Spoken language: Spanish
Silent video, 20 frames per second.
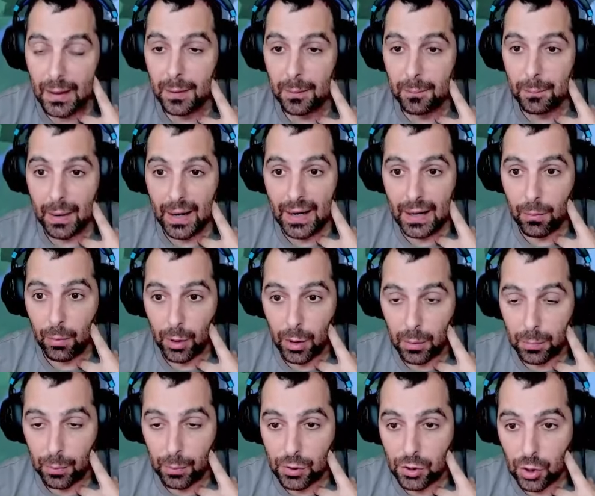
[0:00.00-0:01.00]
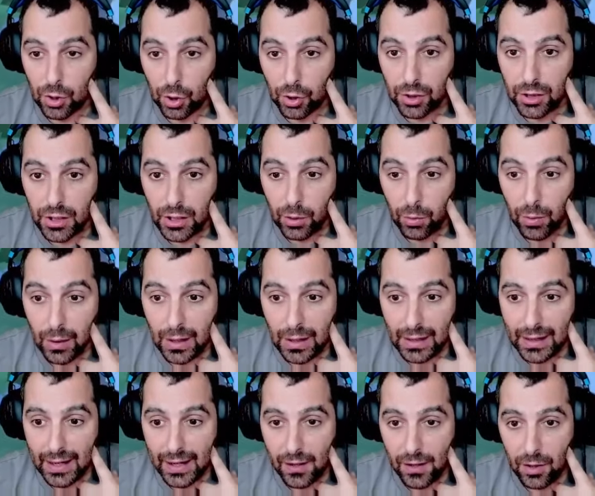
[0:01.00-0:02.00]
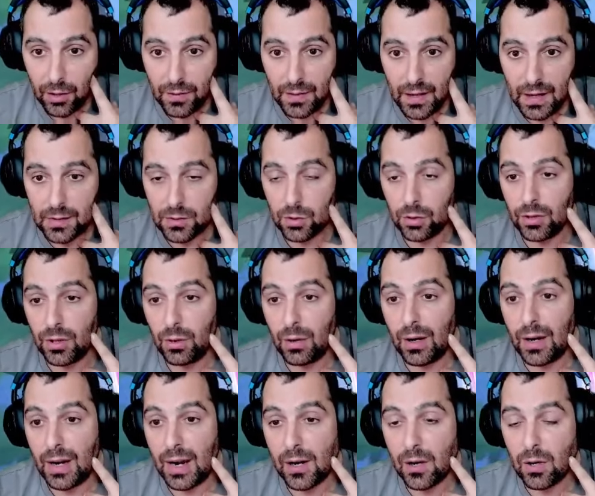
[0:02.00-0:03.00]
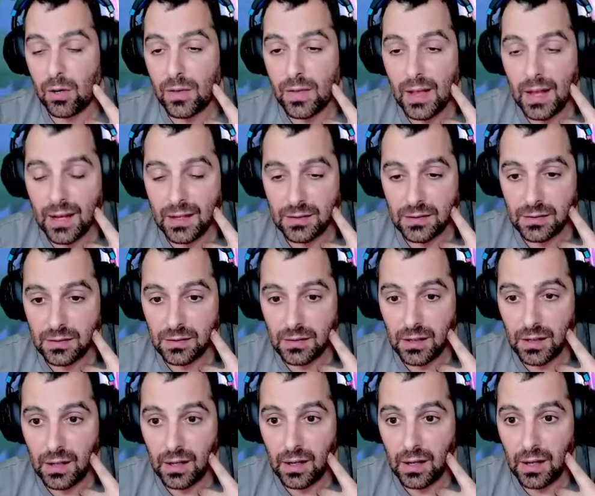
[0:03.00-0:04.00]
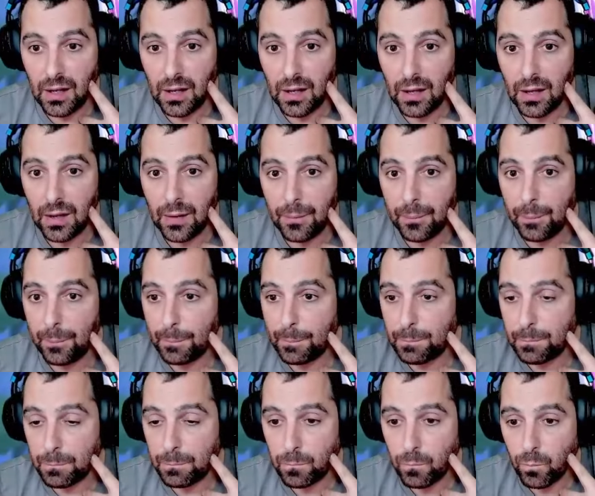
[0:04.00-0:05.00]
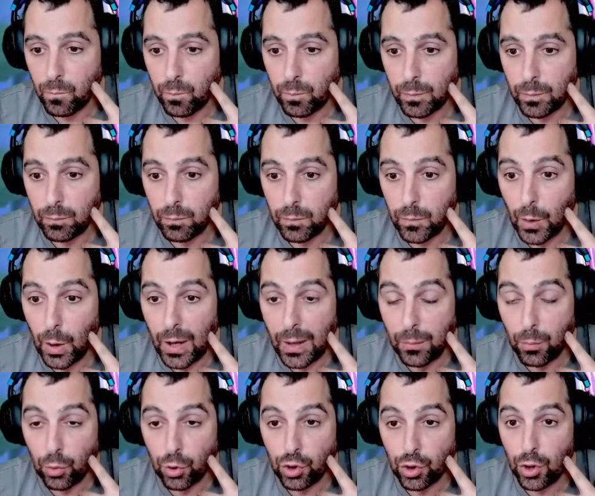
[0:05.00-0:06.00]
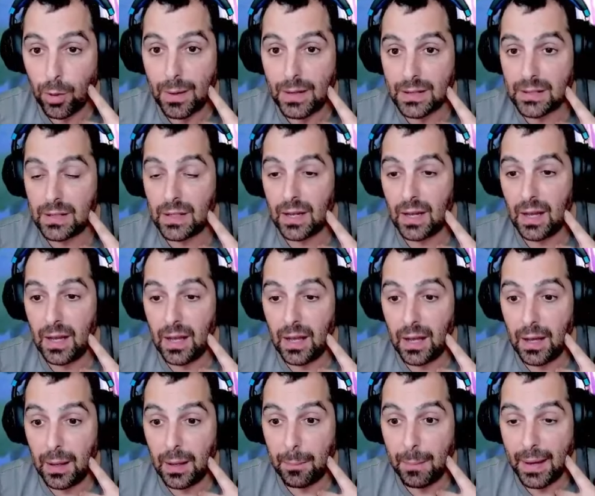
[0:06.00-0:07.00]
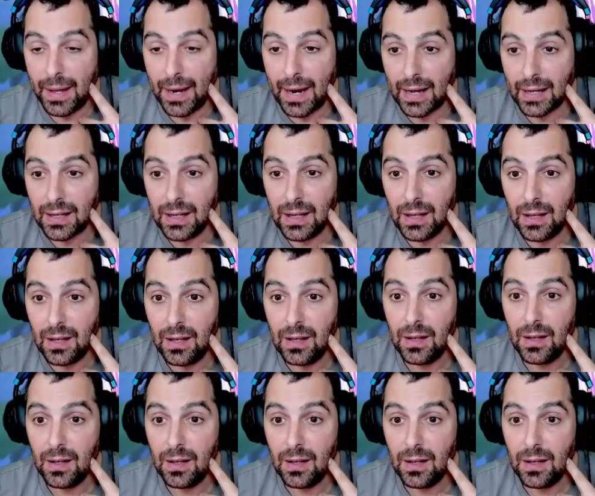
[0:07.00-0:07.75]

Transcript: Vale, y bueno, pues continúa las rondas, continúa las rondas. Eh, no hay mucho más que ver aquí.